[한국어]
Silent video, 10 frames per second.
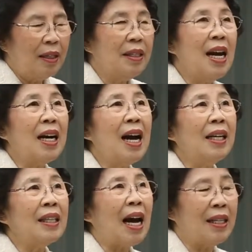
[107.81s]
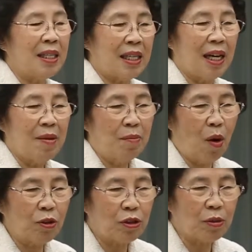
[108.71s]
내가 다시
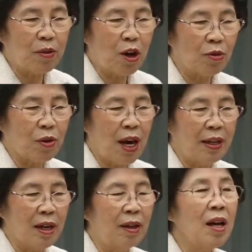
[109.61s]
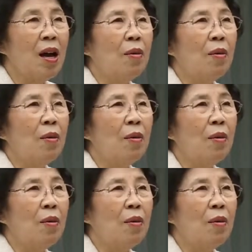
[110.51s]
목숨을 얻게 하여